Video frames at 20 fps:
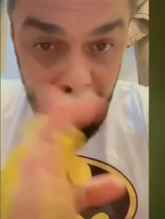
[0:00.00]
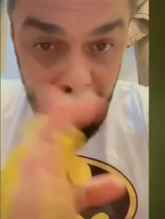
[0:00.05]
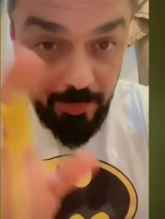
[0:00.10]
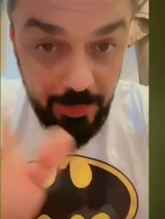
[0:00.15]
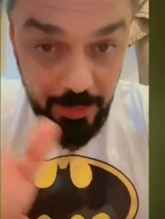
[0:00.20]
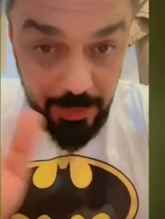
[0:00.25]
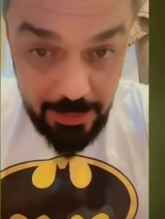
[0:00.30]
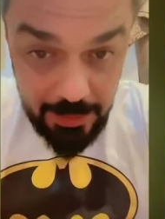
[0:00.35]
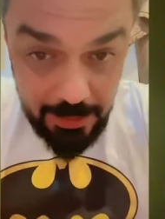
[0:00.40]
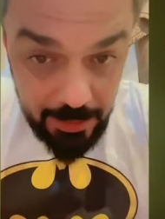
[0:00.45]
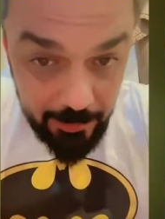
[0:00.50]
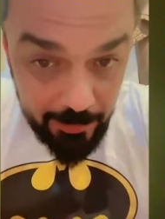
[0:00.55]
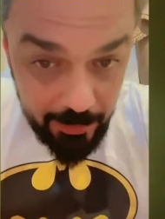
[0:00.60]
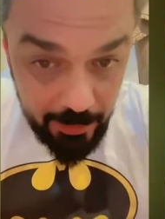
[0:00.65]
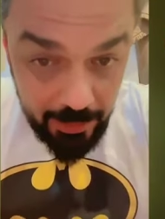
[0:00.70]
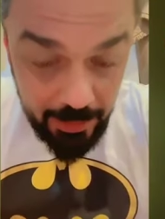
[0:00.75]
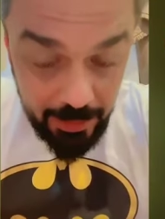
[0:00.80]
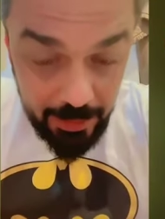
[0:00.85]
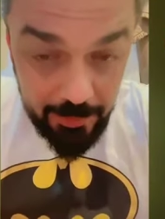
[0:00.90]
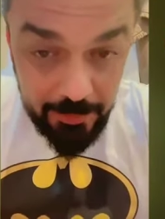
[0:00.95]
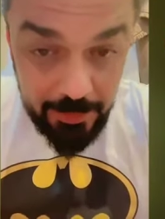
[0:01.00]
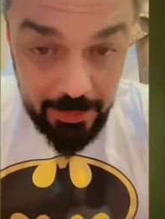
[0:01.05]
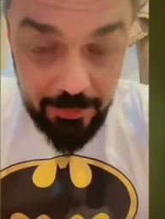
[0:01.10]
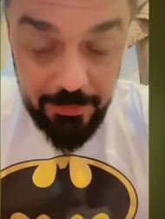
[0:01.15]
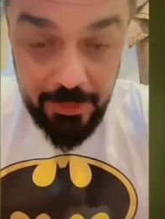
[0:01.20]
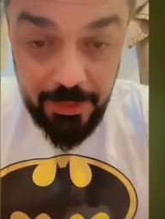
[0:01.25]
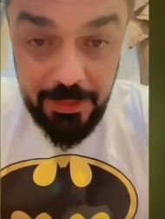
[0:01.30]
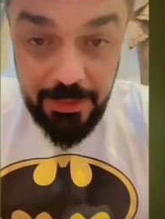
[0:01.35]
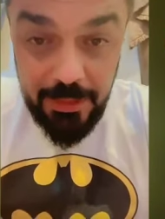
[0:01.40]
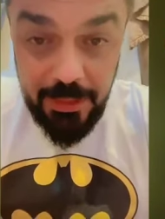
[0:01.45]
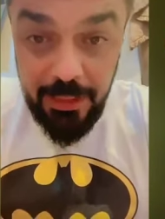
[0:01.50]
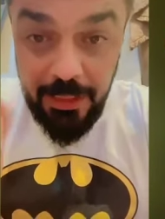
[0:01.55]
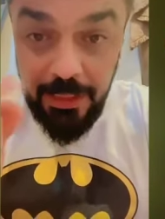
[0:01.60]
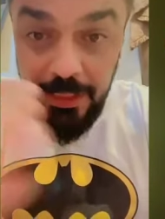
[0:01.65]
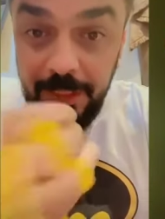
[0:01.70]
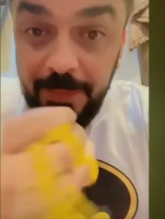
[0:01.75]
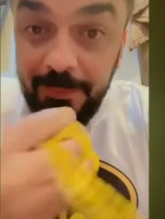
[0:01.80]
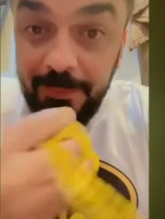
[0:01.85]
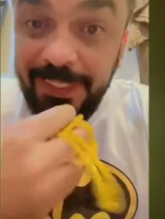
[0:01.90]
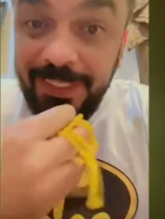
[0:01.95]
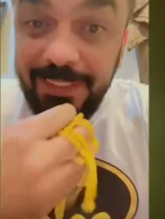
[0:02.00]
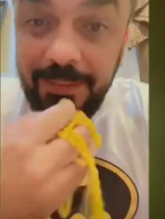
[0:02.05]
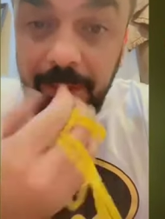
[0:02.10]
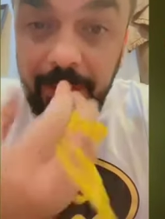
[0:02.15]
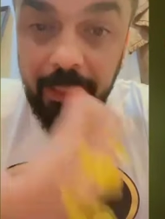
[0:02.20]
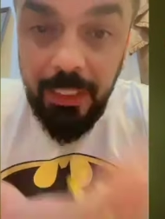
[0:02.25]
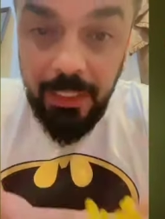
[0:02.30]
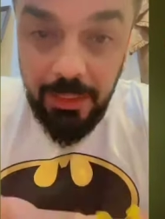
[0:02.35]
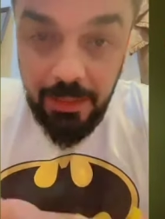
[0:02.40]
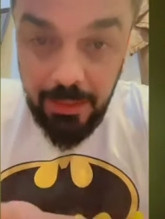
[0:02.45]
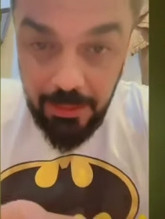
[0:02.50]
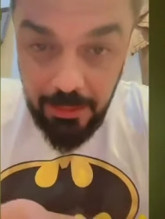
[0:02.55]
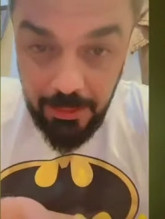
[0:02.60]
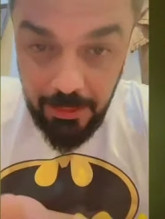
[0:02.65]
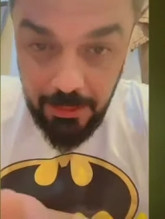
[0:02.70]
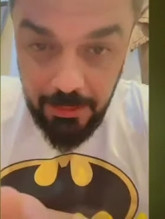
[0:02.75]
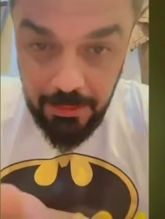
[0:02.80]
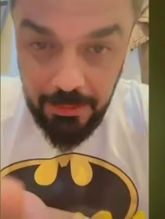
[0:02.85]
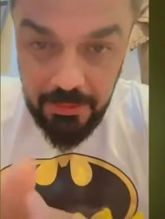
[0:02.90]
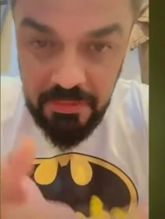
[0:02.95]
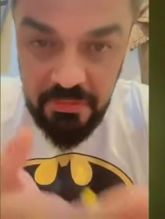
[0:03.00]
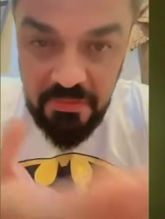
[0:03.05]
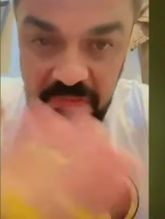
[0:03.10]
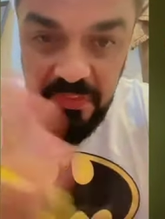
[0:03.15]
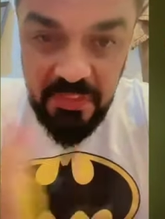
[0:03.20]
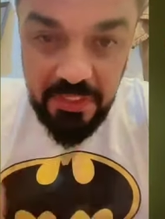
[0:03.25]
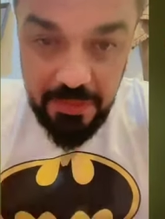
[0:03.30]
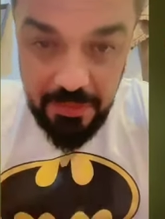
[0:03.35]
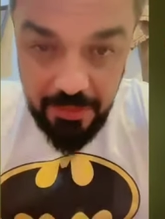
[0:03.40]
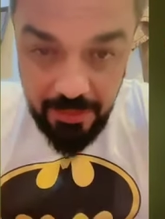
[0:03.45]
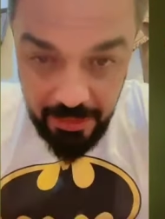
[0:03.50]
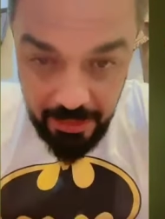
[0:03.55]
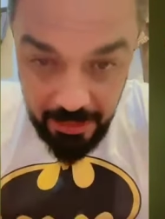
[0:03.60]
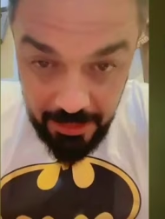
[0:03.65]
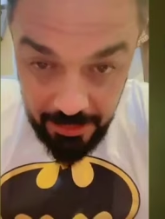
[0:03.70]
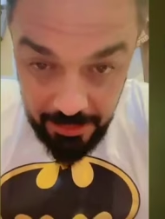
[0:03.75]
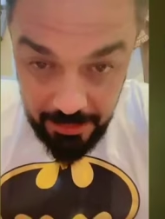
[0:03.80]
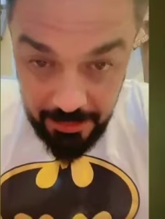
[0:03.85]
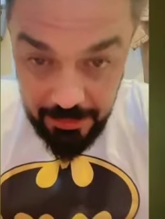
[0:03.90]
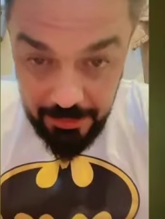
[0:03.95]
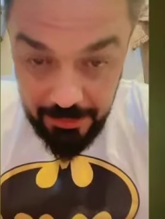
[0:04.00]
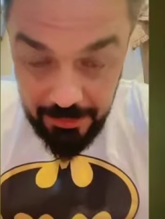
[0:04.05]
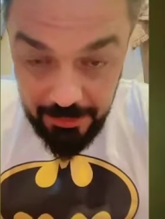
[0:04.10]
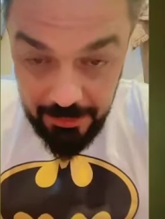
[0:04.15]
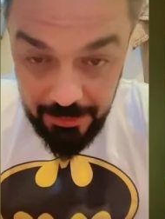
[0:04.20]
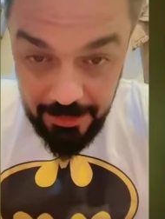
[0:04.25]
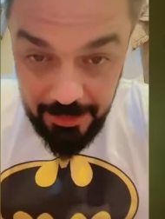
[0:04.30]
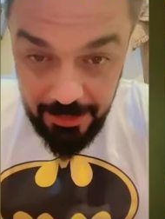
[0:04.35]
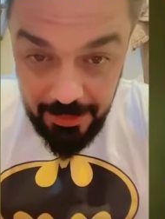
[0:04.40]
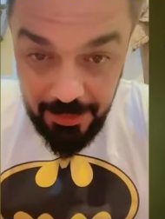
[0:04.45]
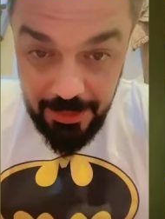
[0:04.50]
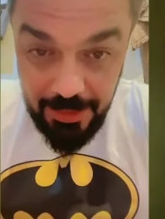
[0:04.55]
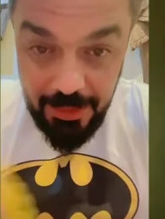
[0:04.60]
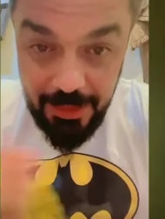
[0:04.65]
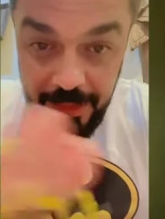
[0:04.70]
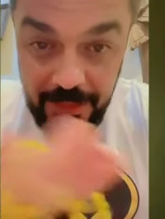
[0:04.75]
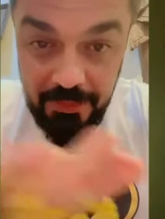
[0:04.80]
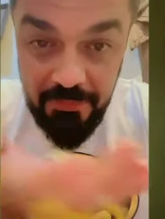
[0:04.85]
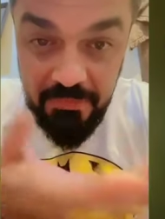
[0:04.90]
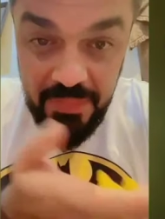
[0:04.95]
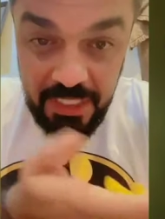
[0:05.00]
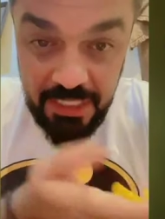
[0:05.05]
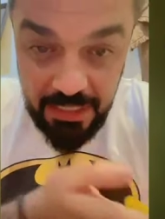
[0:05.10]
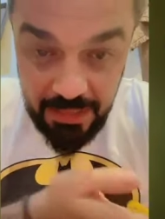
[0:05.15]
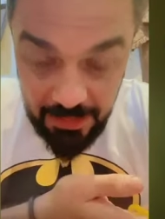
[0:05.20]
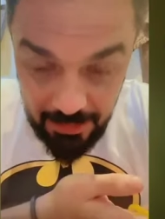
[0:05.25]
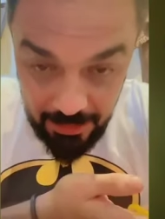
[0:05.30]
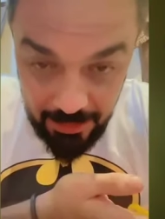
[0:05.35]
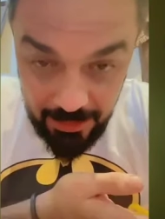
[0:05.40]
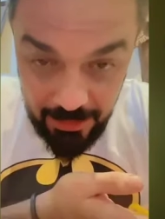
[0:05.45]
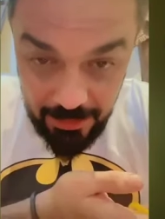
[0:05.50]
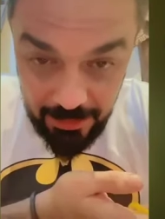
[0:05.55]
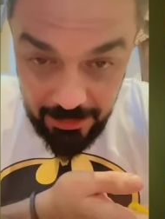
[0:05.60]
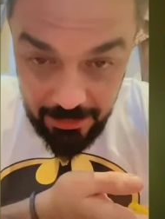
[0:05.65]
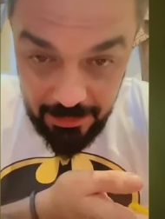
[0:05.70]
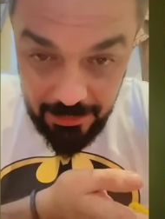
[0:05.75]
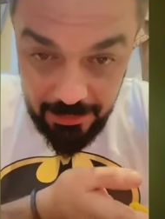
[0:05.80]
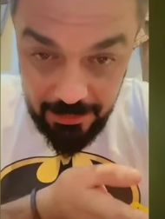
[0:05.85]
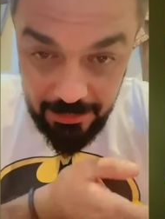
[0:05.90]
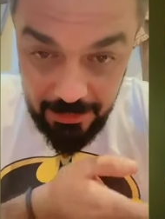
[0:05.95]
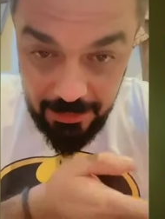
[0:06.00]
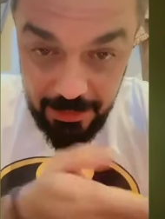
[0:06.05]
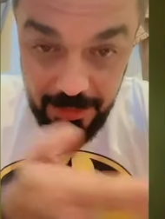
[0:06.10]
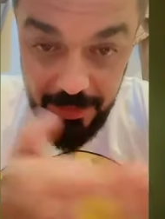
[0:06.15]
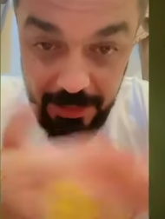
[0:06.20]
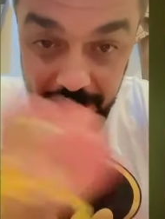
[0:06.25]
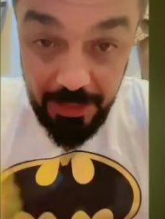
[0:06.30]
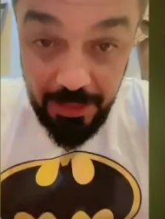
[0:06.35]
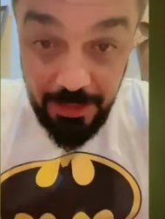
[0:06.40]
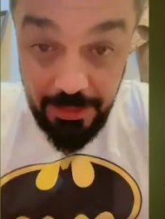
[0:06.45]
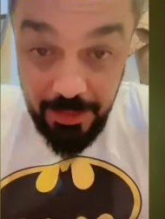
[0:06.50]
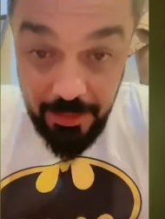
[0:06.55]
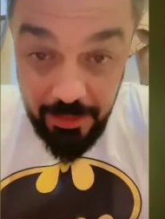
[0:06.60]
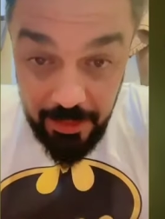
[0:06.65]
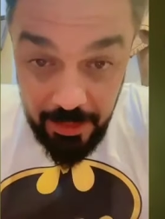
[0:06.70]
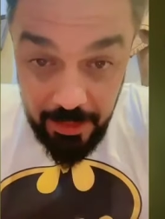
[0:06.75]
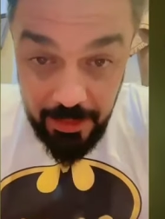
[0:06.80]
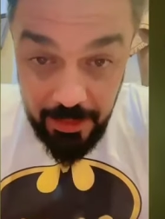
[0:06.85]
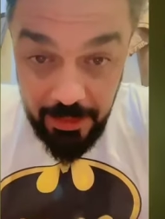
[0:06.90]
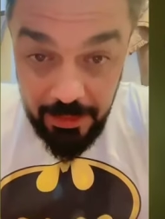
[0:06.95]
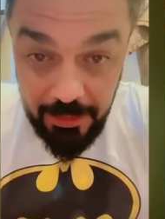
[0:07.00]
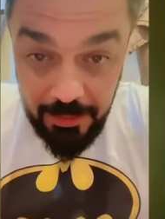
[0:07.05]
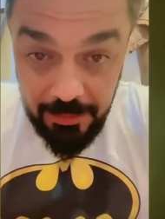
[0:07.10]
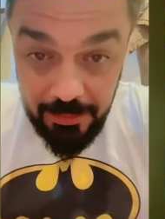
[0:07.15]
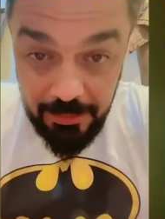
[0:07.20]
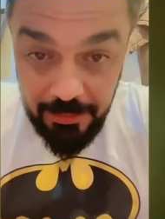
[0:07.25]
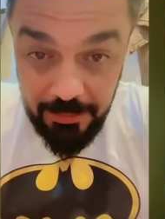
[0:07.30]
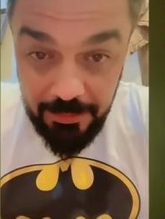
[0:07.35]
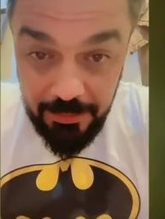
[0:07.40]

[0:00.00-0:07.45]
ولا تستعملوا لأحد من أفراد العائلة بغيت نضحك فيديو يضحك مثل يضحك نكتة تضحك